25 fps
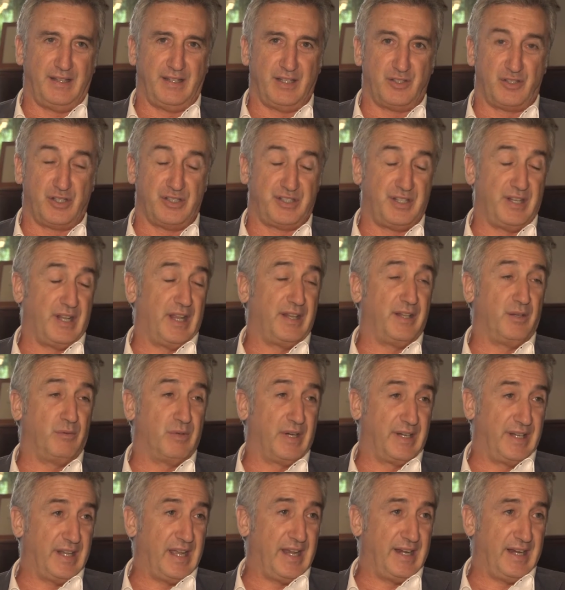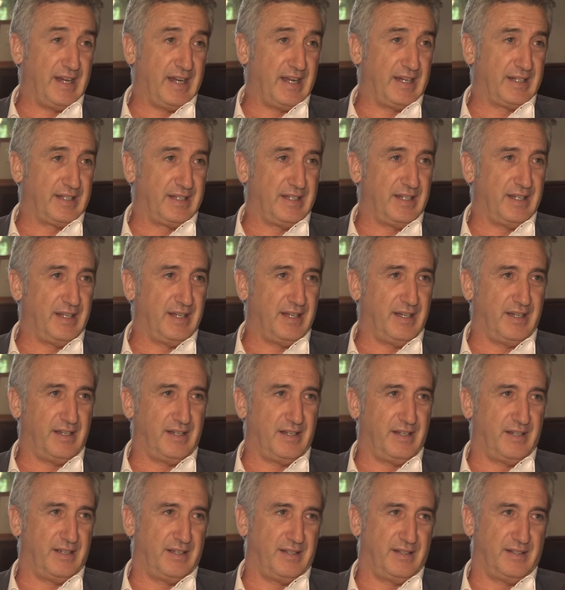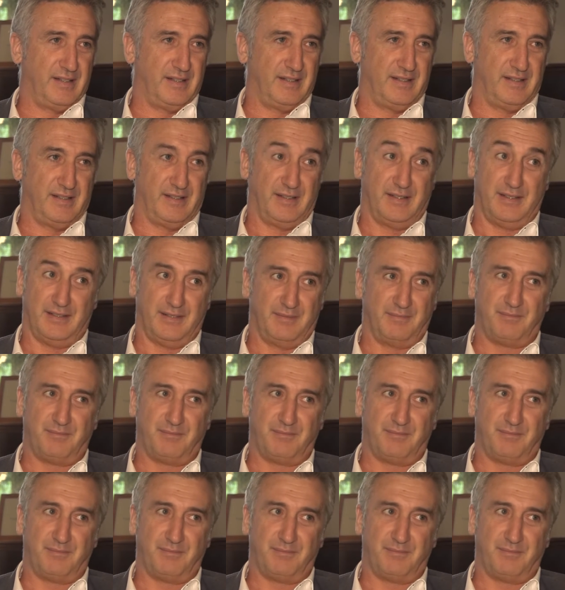necessità di guardare anche a,